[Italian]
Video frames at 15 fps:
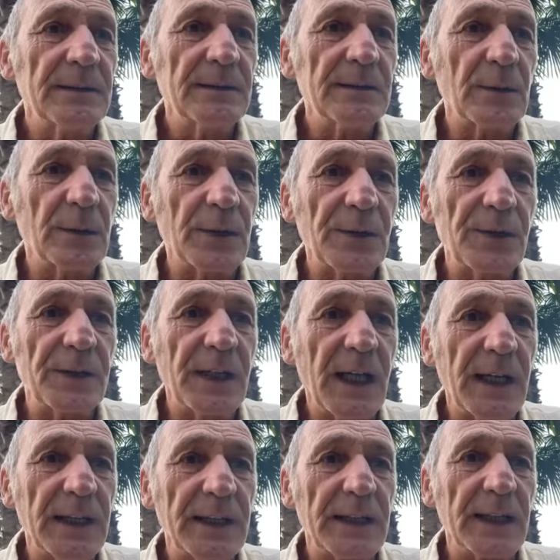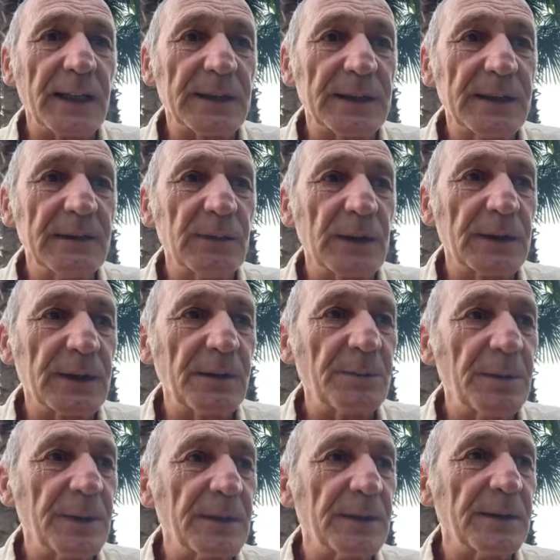originale, creativo,
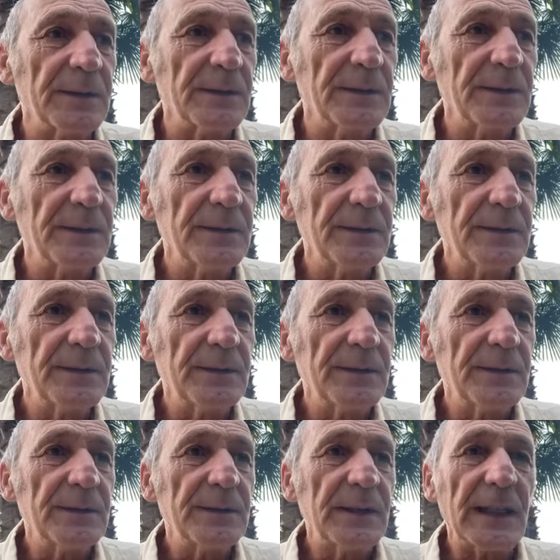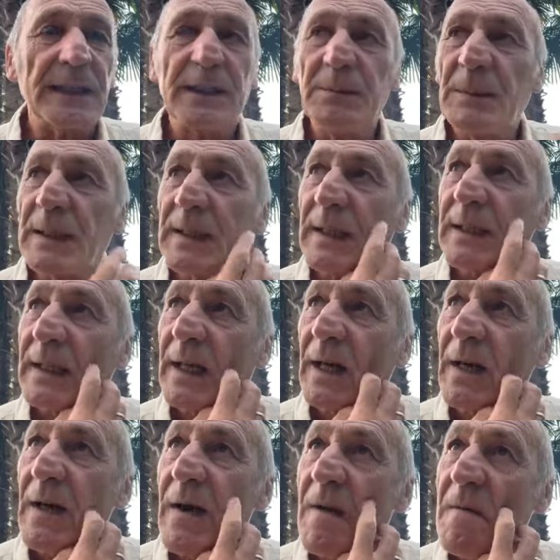atipico, a chi magari
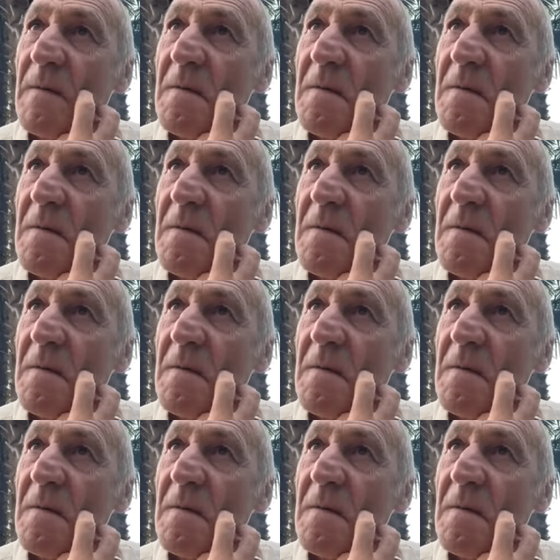ha